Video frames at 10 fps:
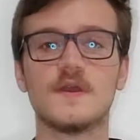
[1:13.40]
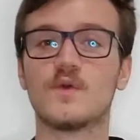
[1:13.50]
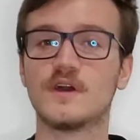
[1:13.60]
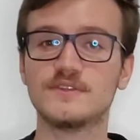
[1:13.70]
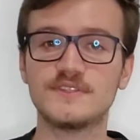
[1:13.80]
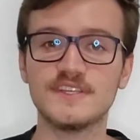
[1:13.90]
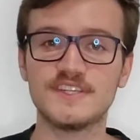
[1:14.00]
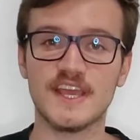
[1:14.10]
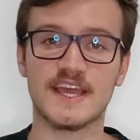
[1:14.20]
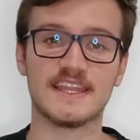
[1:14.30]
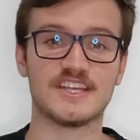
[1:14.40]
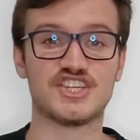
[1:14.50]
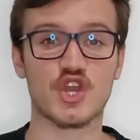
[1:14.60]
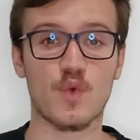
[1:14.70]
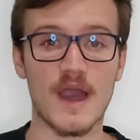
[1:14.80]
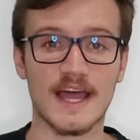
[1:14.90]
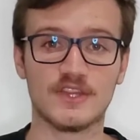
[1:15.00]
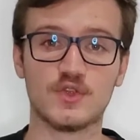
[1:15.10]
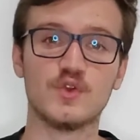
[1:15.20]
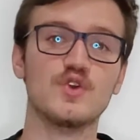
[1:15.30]
Quando se chega na
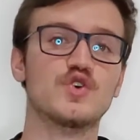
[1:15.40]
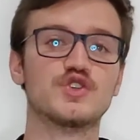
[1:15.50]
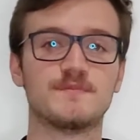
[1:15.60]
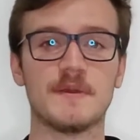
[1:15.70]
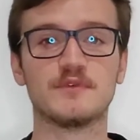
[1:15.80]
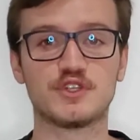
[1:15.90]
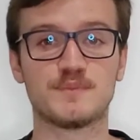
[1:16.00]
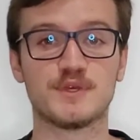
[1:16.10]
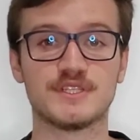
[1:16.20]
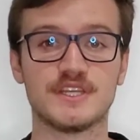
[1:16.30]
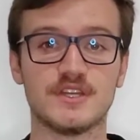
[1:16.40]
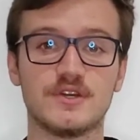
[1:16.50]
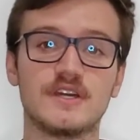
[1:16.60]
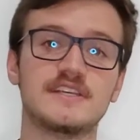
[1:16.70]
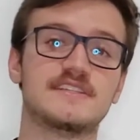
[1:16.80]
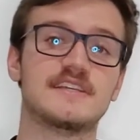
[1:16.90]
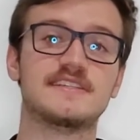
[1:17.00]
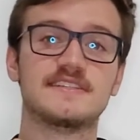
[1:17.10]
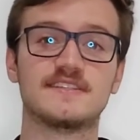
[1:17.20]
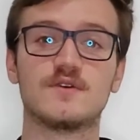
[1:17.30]
G4, os membros posteriores
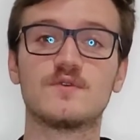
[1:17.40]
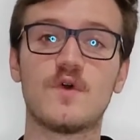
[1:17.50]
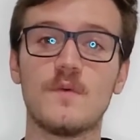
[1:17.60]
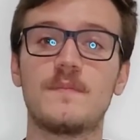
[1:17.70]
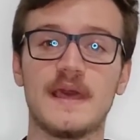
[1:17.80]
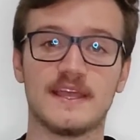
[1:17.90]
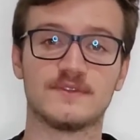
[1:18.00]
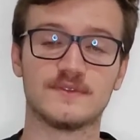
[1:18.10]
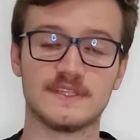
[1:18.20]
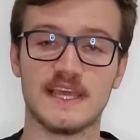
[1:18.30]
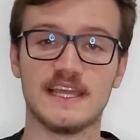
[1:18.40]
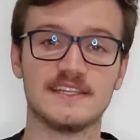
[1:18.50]
eles estão completos, né?